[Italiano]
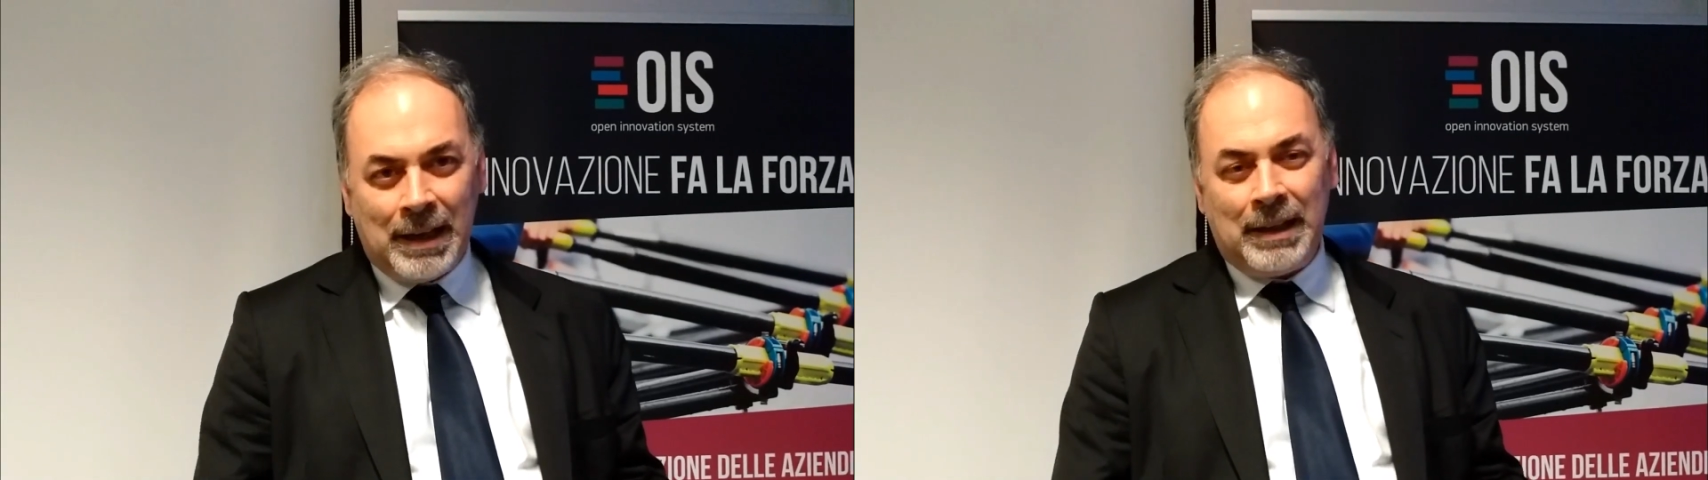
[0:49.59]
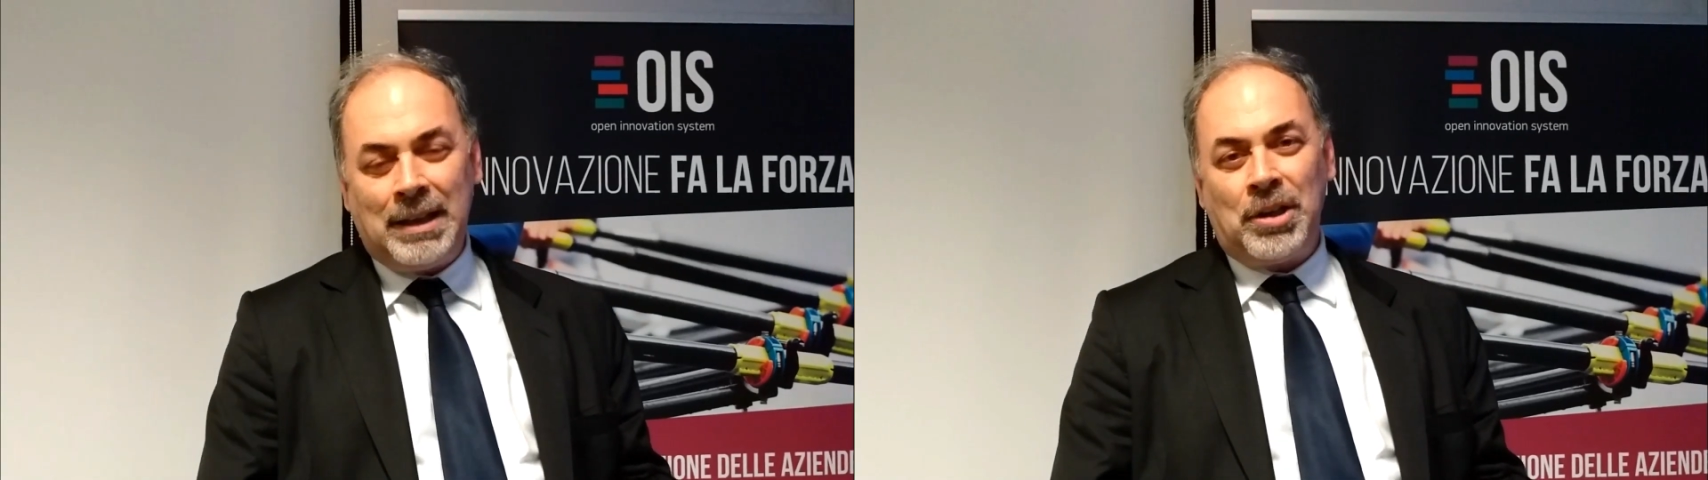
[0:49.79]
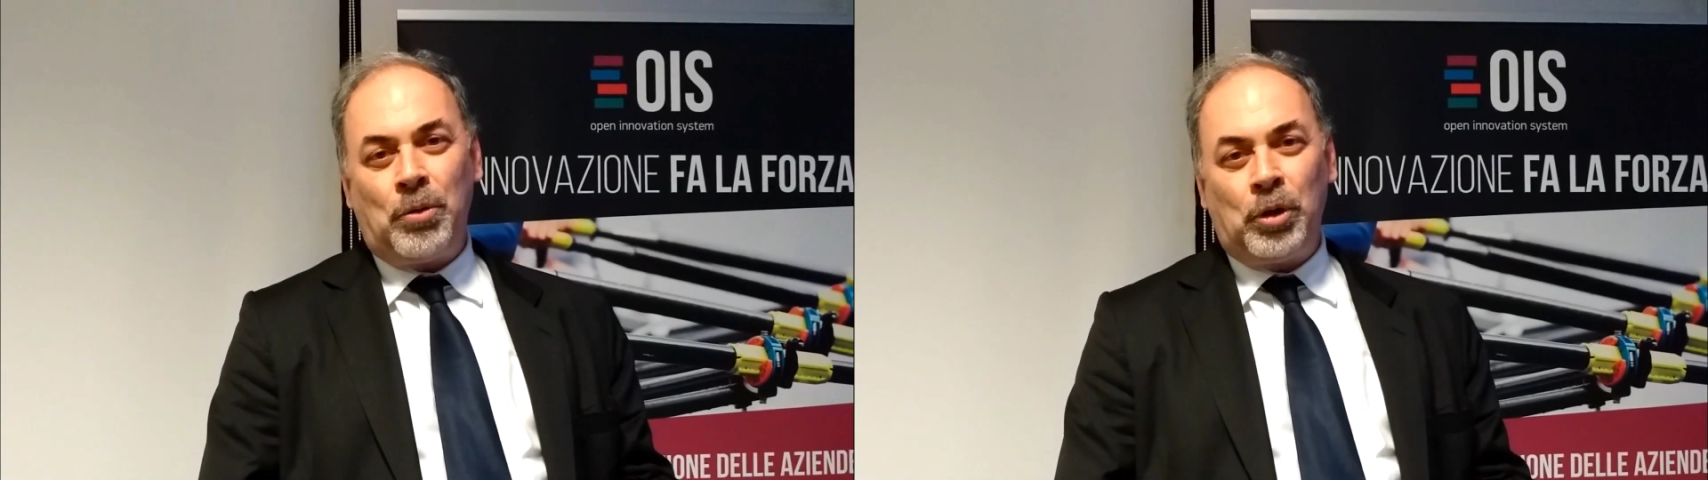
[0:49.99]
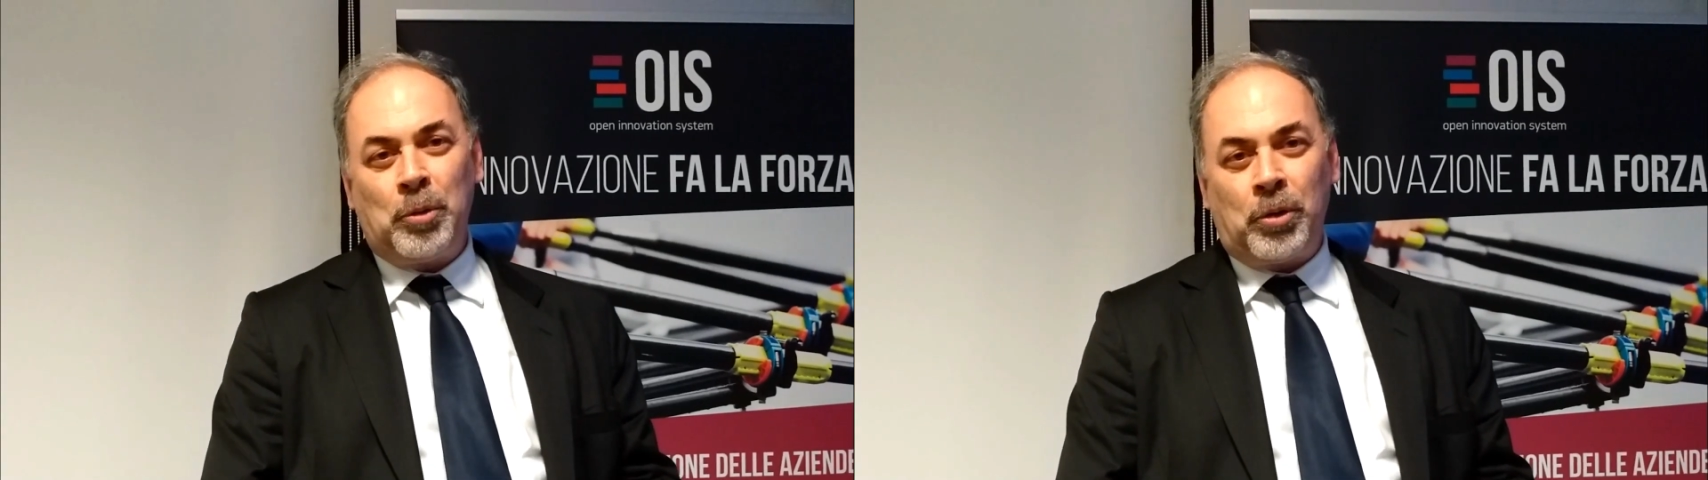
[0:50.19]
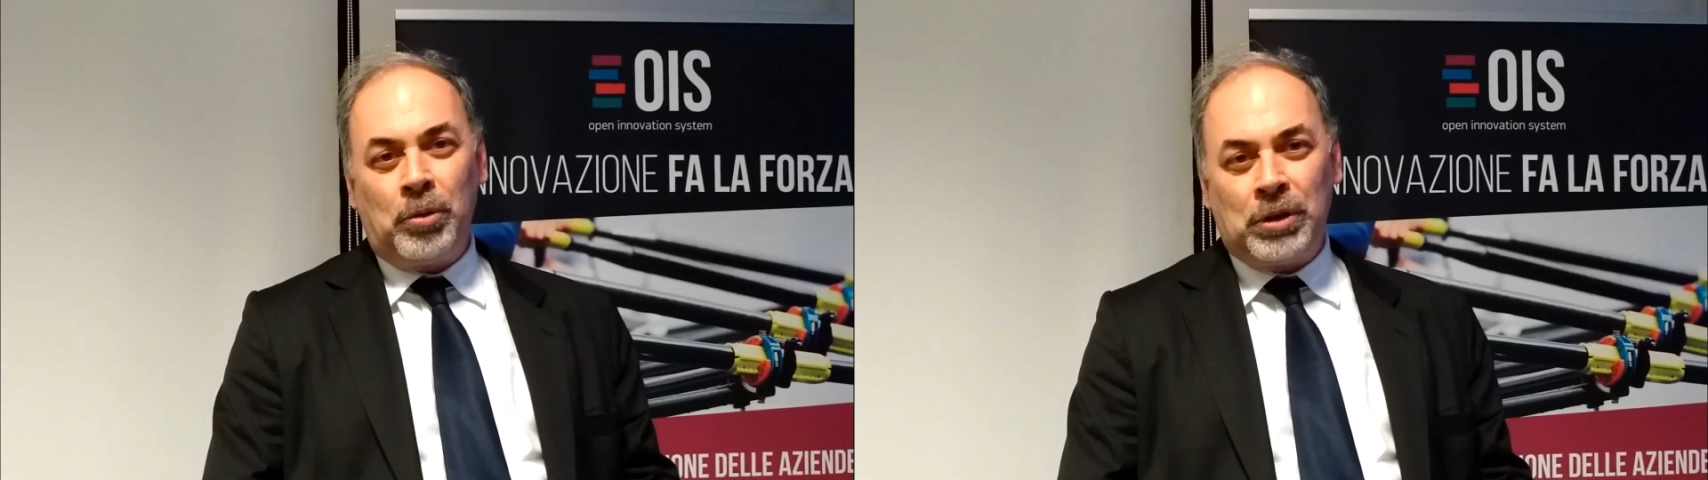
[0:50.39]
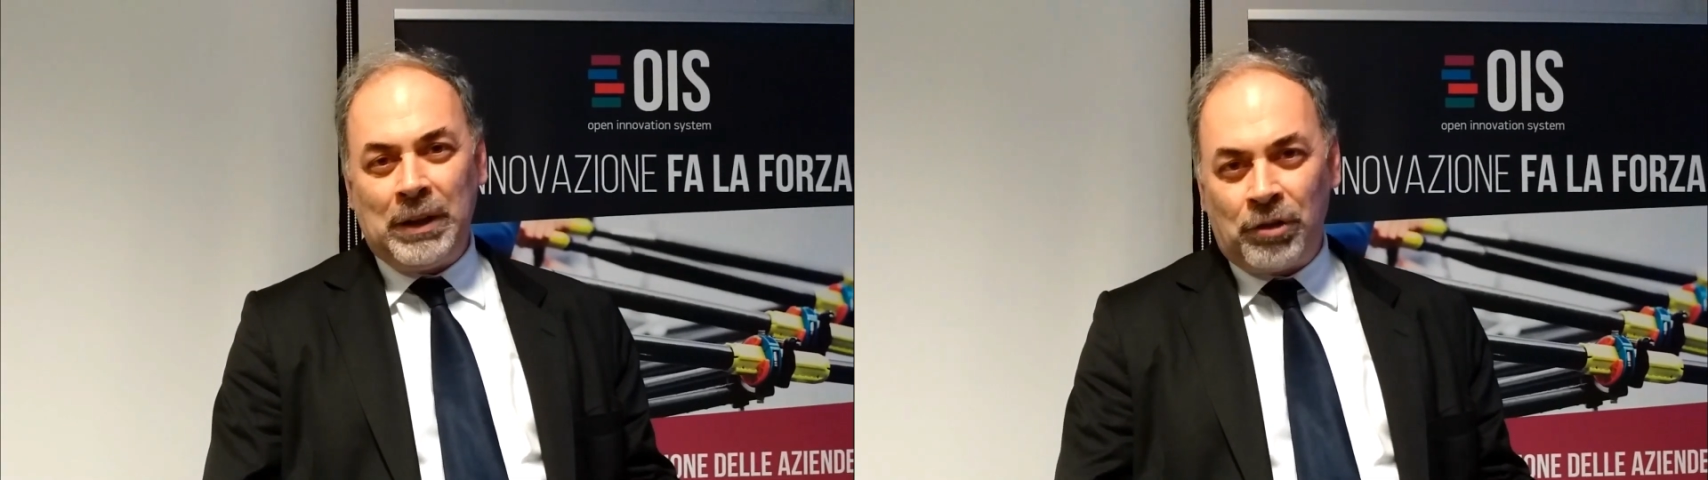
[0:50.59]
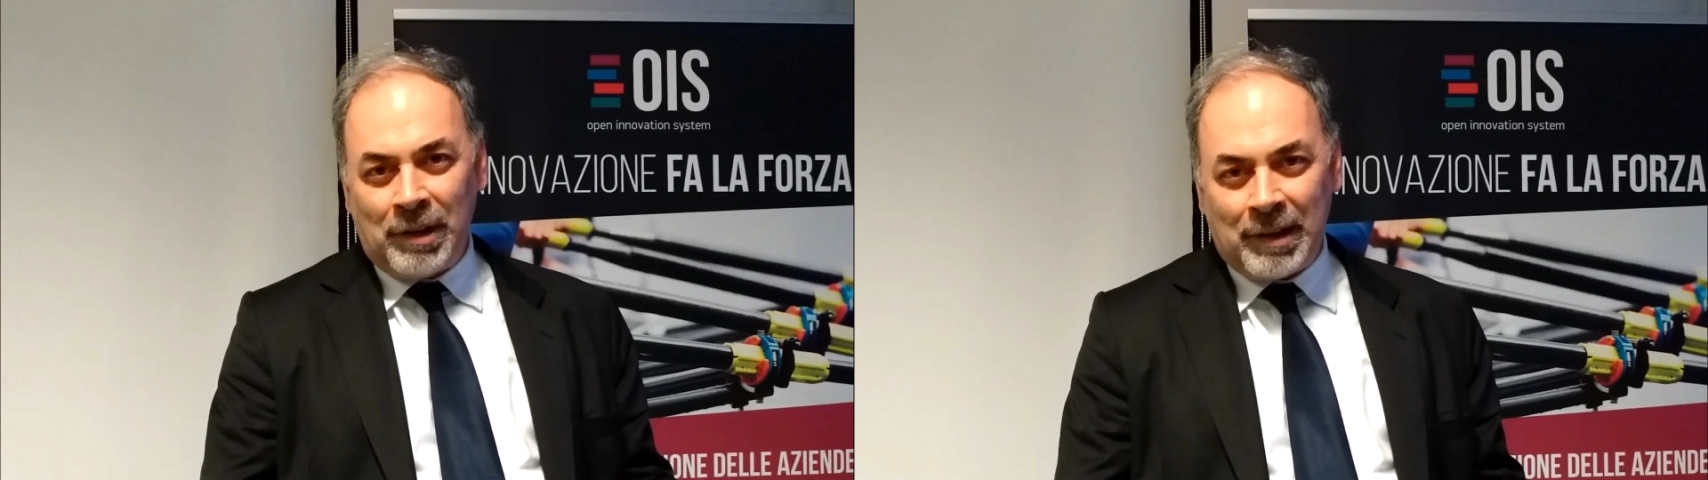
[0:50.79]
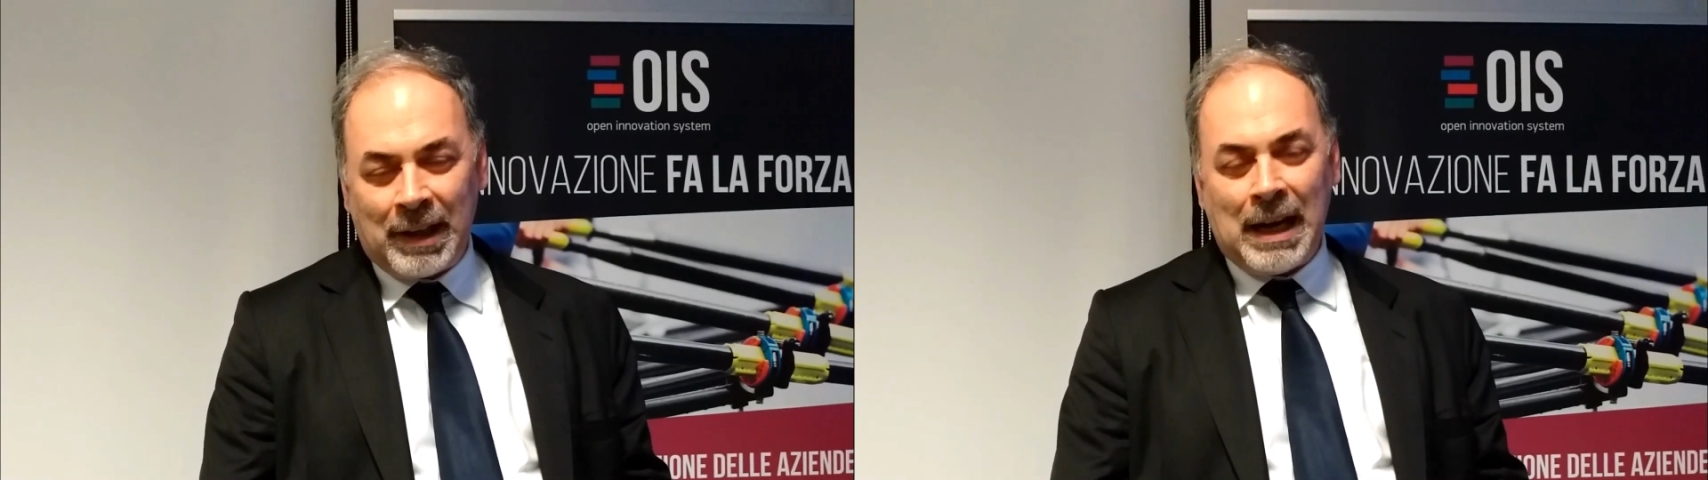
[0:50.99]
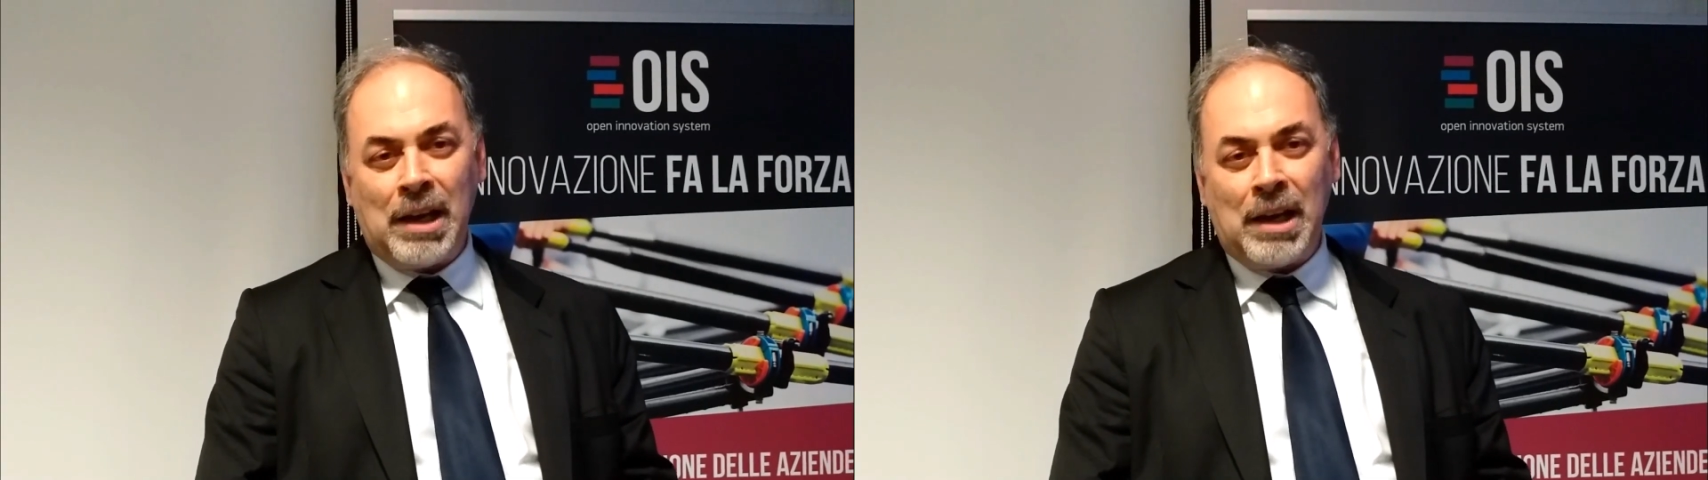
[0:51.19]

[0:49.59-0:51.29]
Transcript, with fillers: nel circuito produttivo senza creare